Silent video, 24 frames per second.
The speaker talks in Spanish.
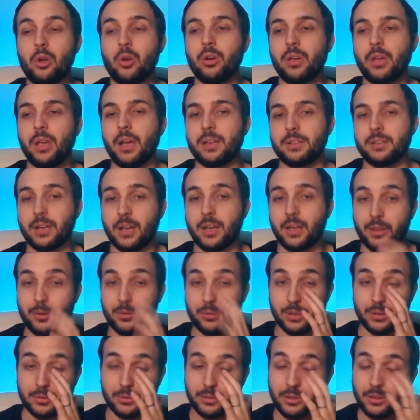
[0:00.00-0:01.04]
gigas a cada
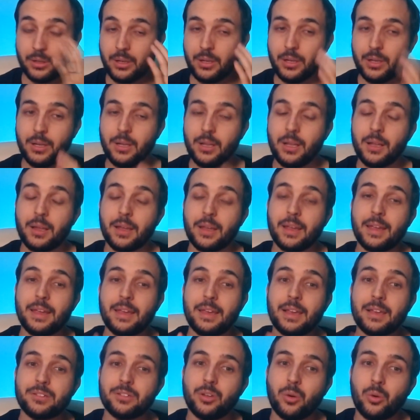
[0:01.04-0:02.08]
una. Y
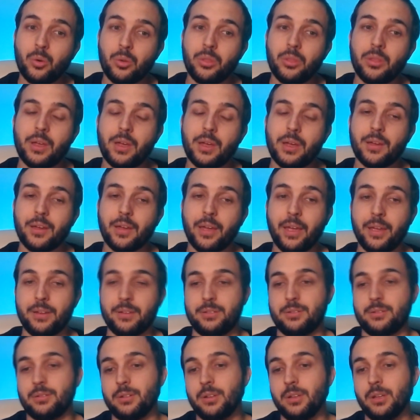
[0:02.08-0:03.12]
la segunda
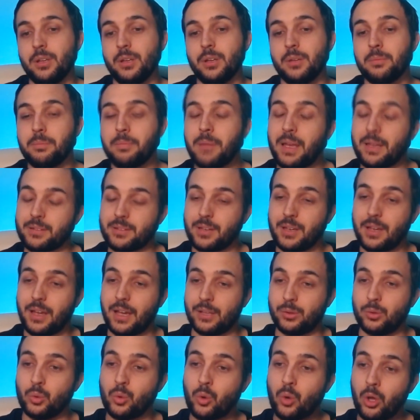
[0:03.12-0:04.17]
es, vas a
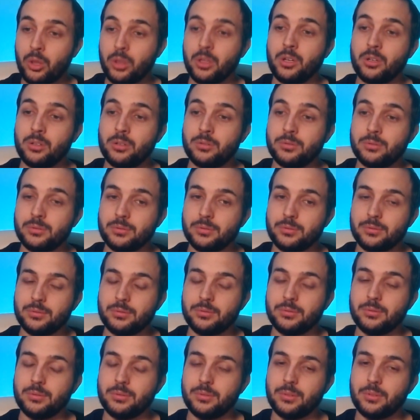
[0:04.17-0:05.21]
tu código
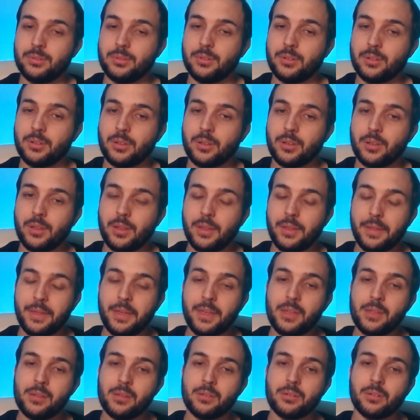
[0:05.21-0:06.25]

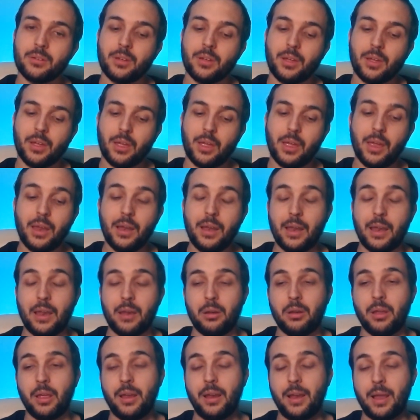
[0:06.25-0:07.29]
y
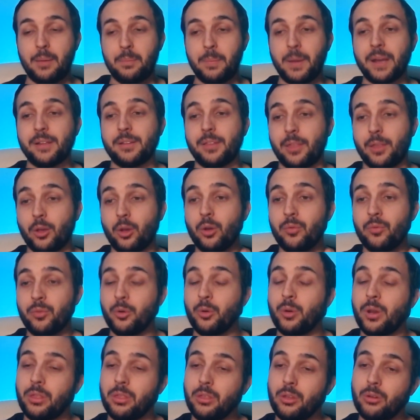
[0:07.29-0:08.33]
en, la parte de
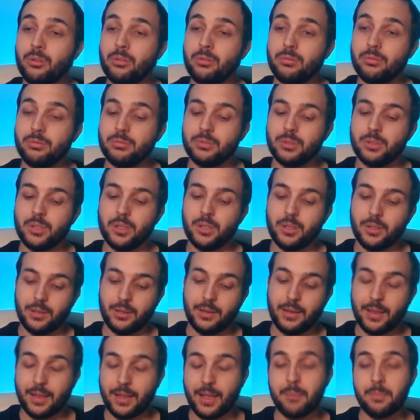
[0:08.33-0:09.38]
configuración
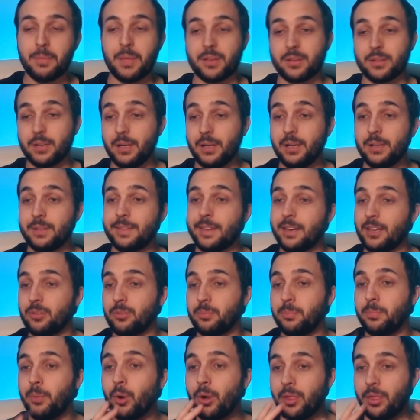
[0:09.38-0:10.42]
le cambias el 3
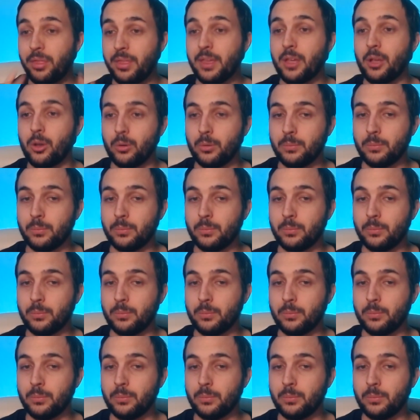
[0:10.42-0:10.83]
por el 5.